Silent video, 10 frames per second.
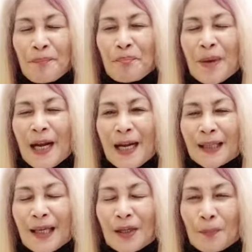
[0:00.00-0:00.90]
para
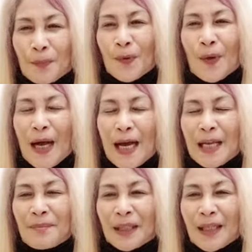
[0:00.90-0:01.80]
tayo po
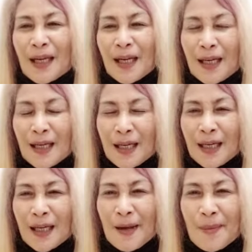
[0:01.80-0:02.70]
ay matanggalan na
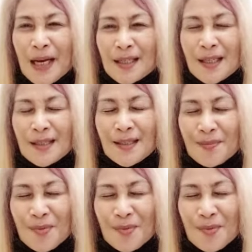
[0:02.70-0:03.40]
ng kamalasan sa buhay.